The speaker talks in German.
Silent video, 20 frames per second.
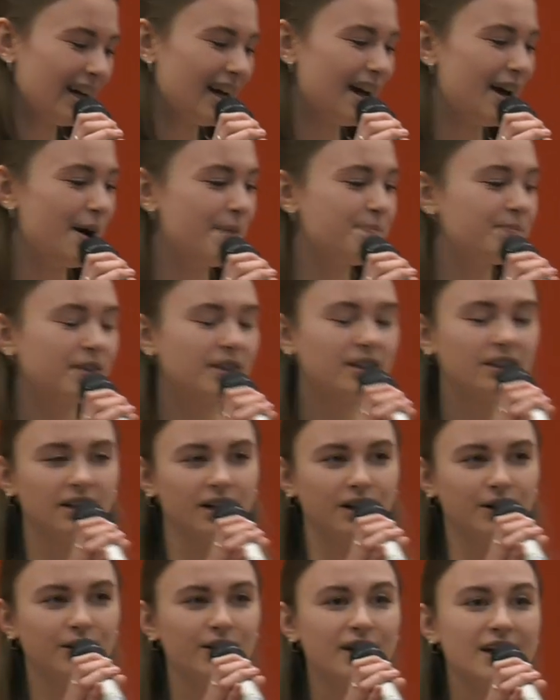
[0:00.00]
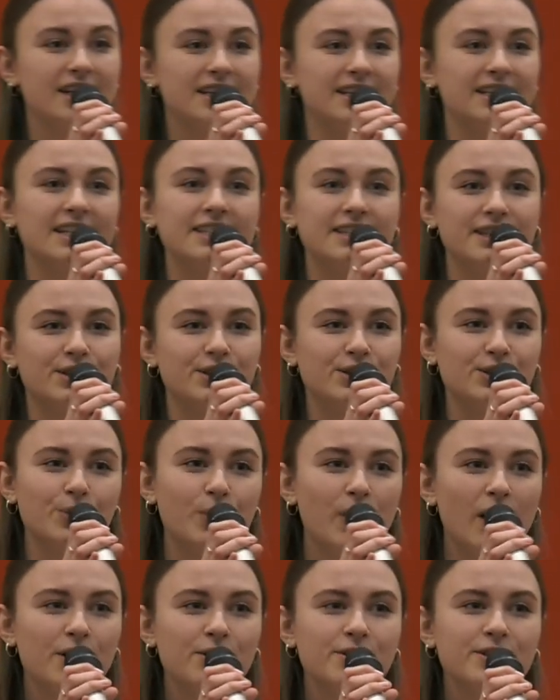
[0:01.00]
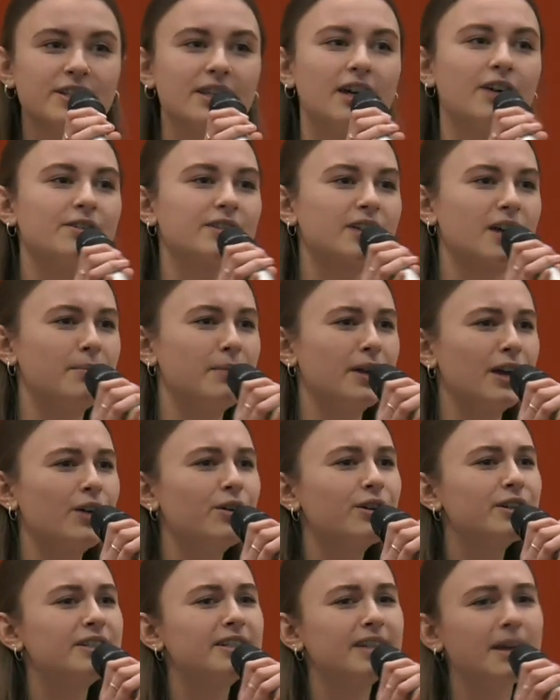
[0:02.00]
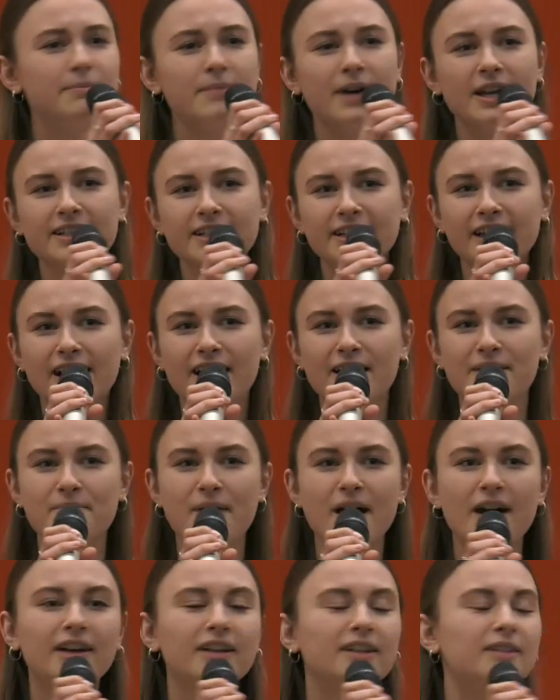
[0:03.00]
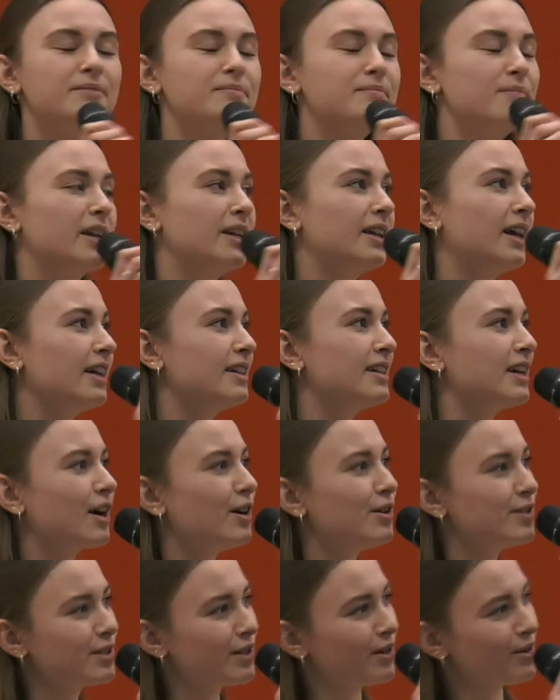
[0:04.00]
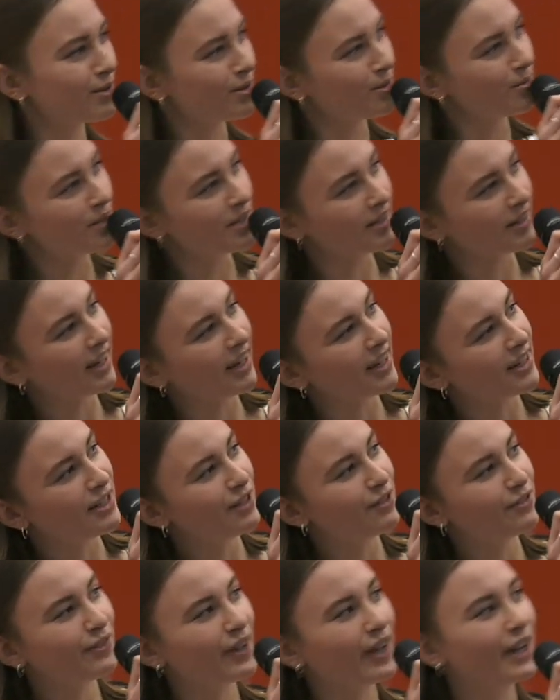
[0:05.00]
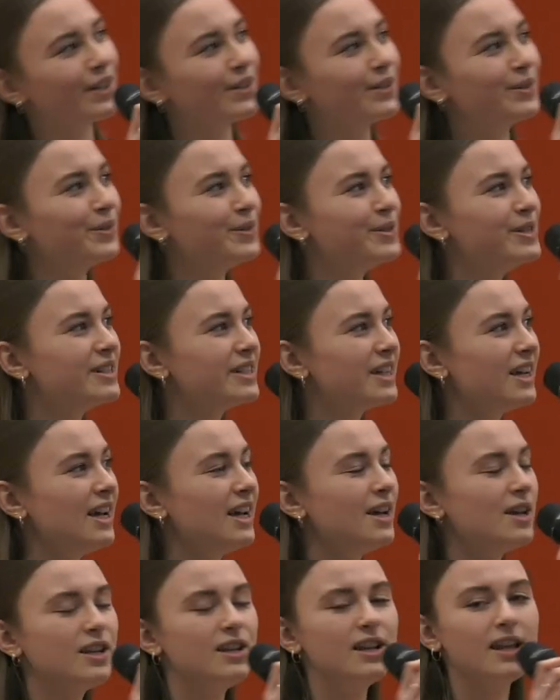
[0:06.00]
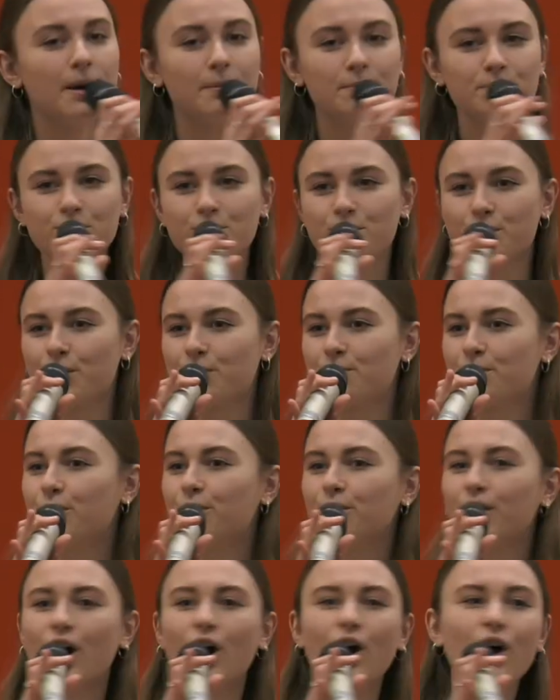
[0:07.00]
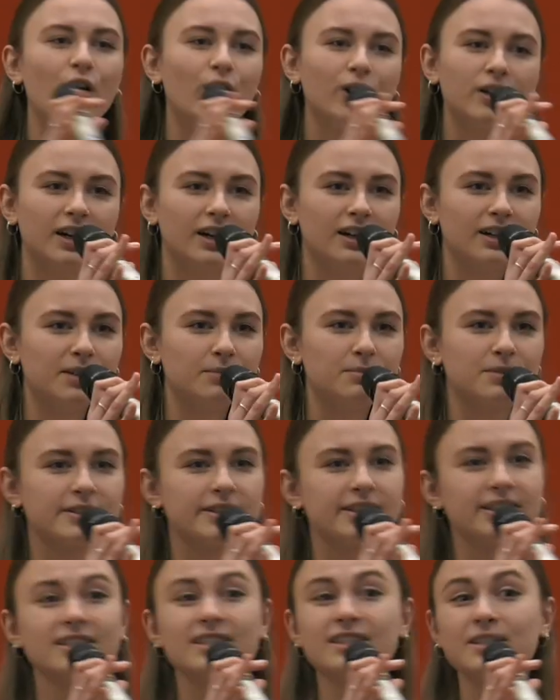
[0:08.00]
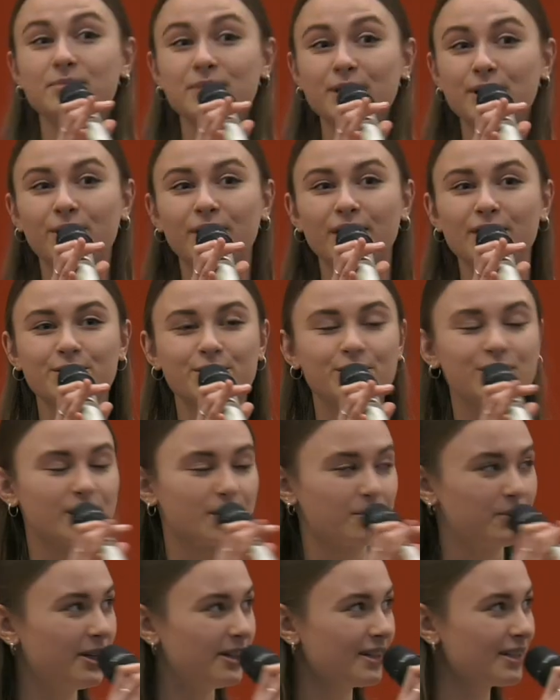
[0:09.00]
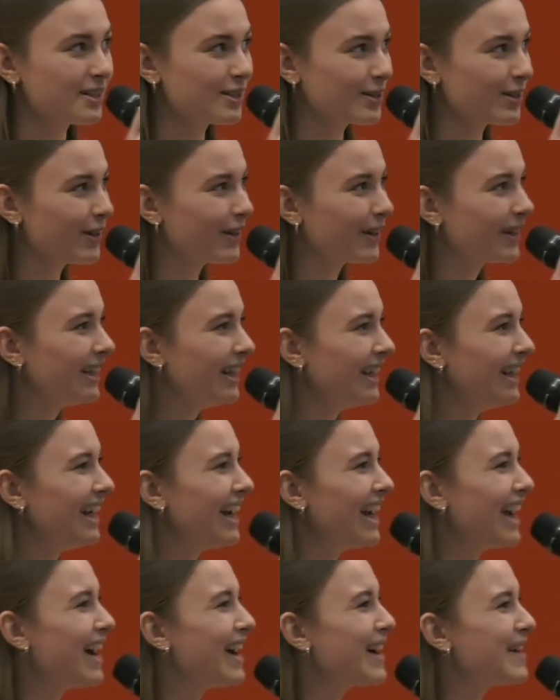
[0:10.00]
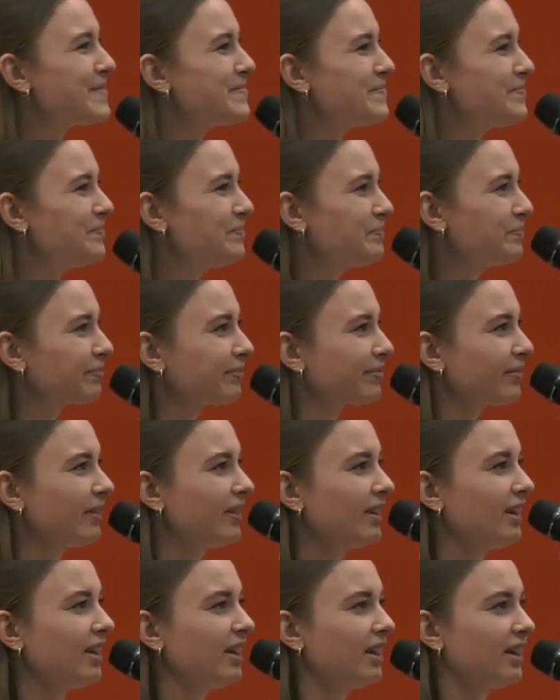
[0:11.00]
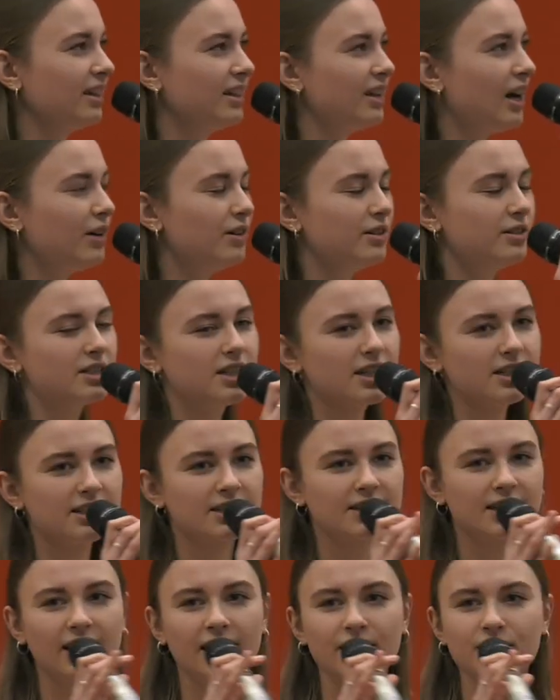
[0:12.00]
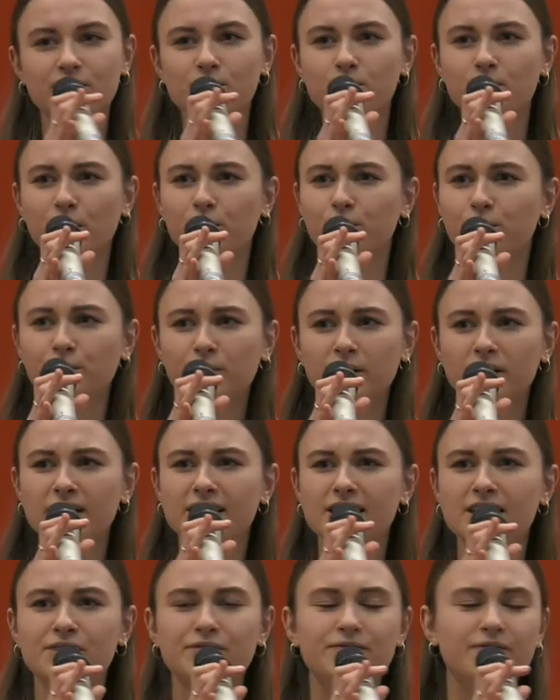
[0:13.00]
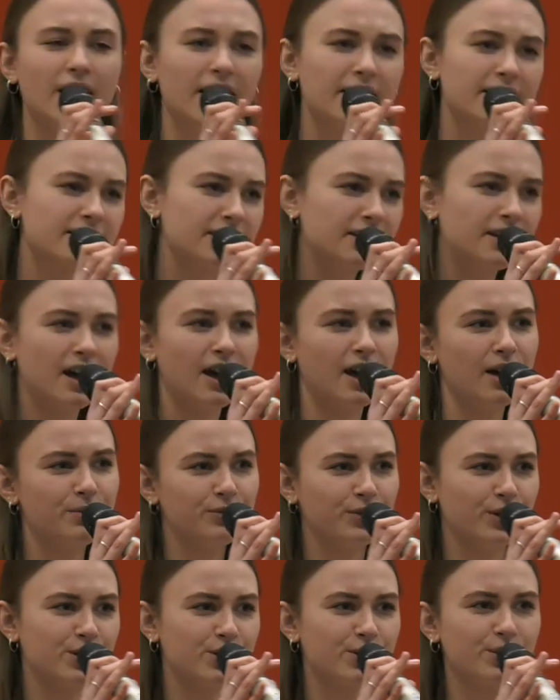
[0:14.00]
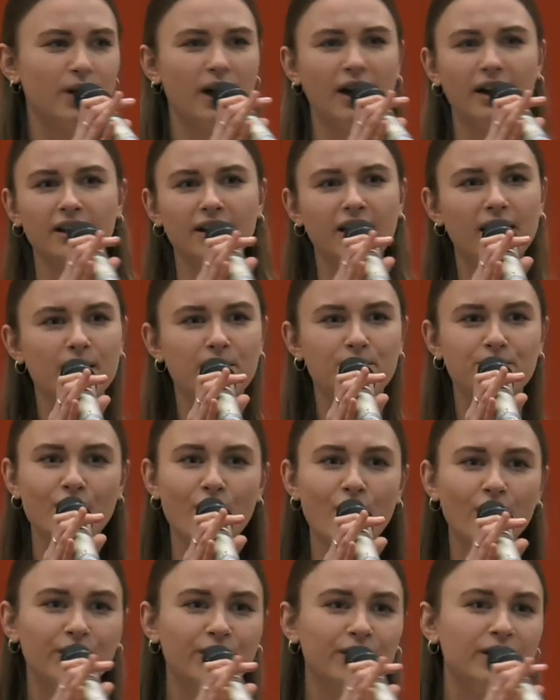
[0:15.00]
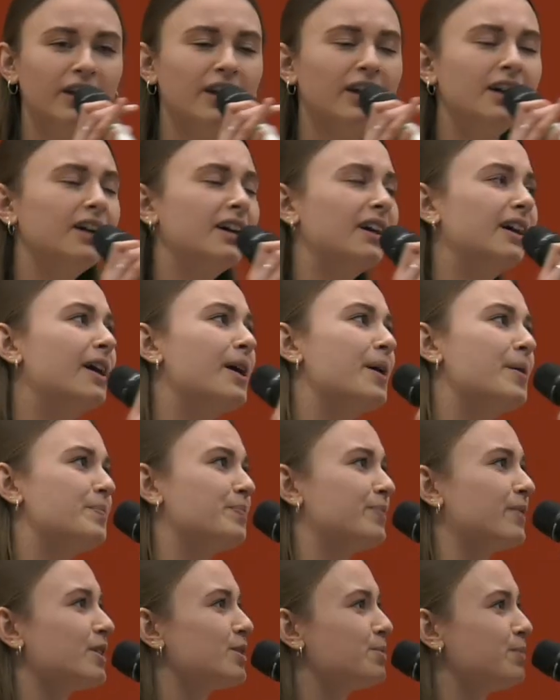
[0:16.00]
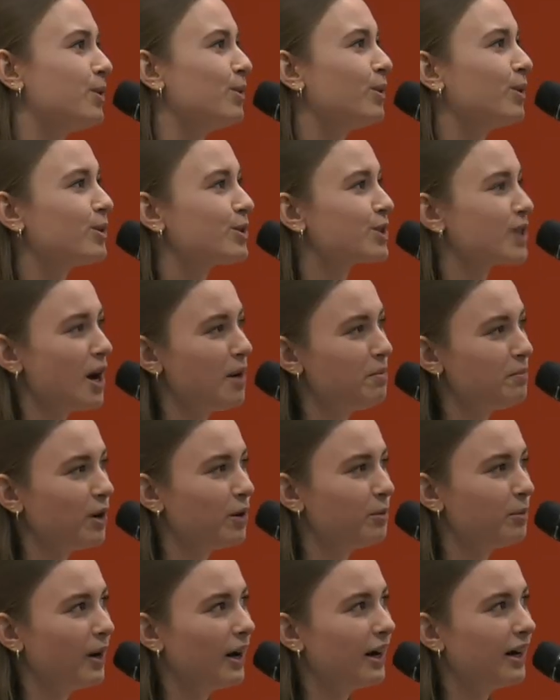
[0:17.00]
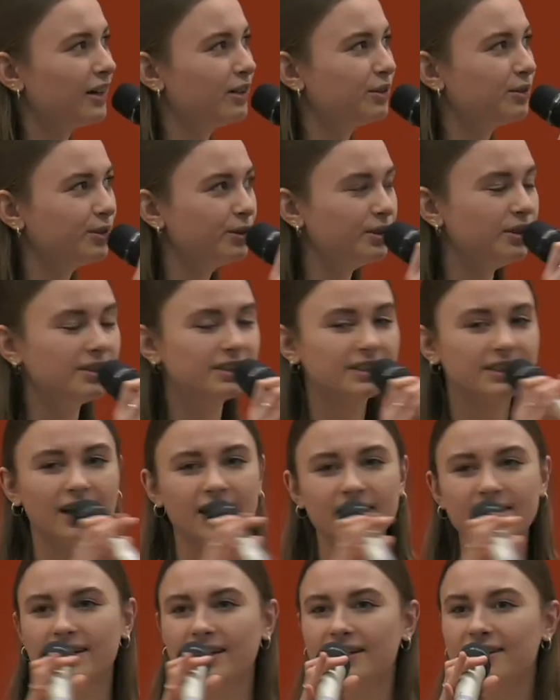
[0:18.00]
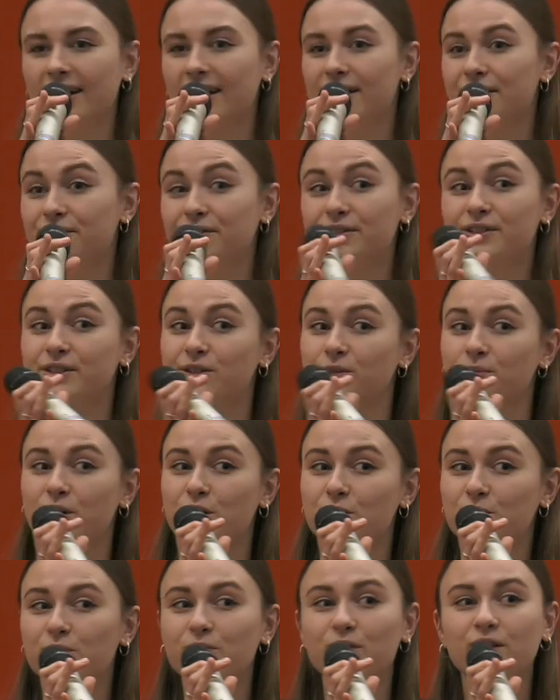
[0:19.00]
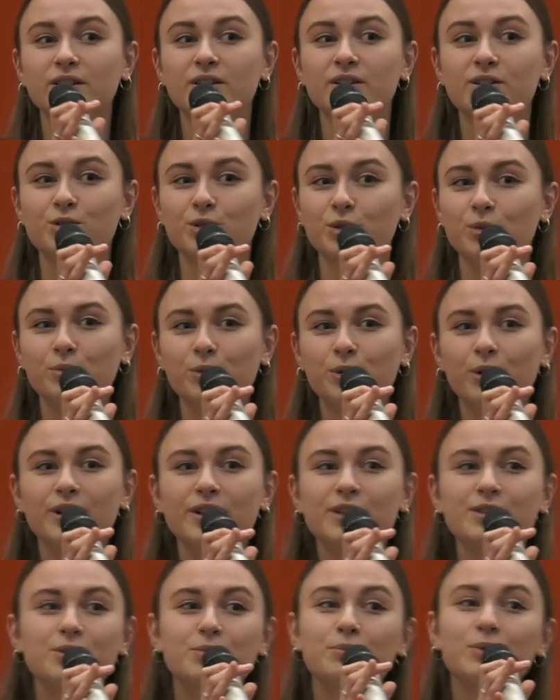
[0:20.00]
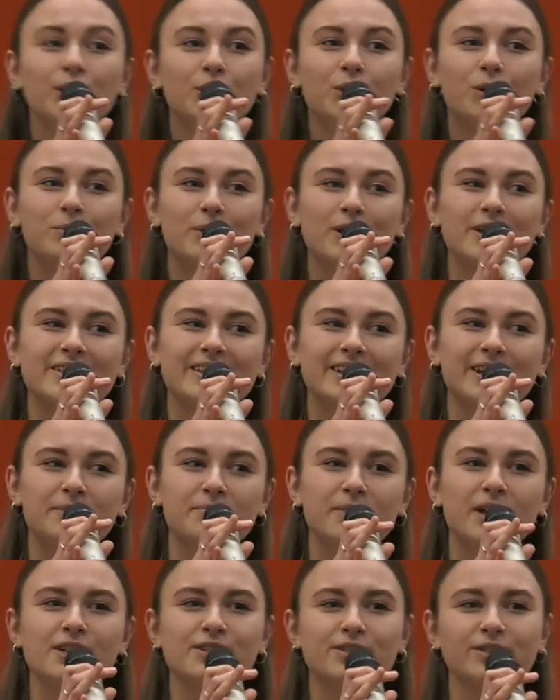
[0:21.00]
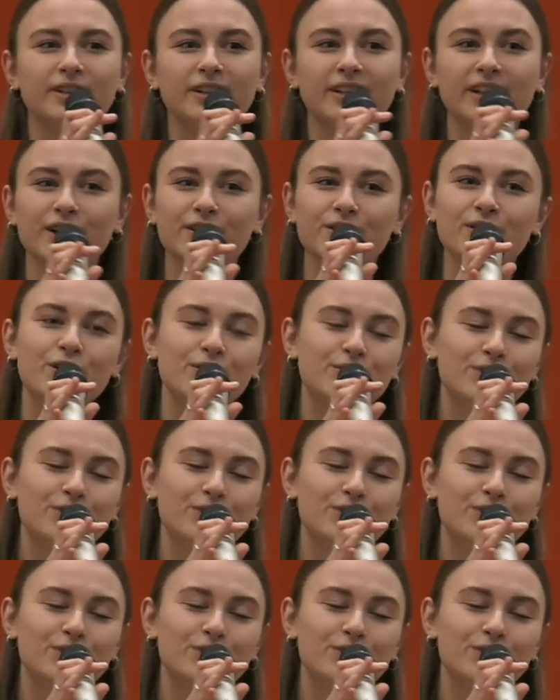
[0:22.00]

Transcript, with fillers: Ähm, genau, das sieht so aus. Daraus kann man auch Dämmmaterial machen. Man kann daraus auch so ein bisschen kreativ werden. Und Lampenschirme oder Hocker gibt es. Das ist nämlich auch ganz schön stabil, das Zeug. Ähm, Genau, und das ist halt super cool. Das wächst innerhalb von so eineinhalb Wochen, ähm, ist biologisch abbaubar und kann dann halt, wird zum Beispiel wie Styropor nicht zu Mikroplastik mehr, sondern kann